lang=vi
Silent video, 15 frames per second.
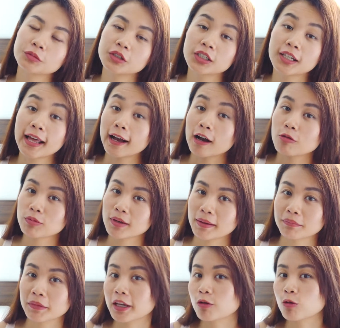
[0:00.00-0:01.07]
cũng như là không
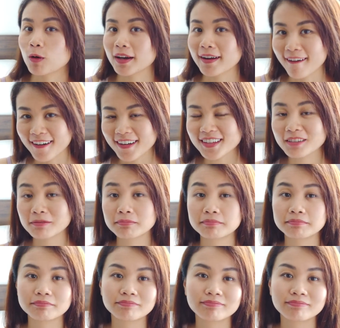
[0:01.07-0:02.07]
cảm thấy quá đói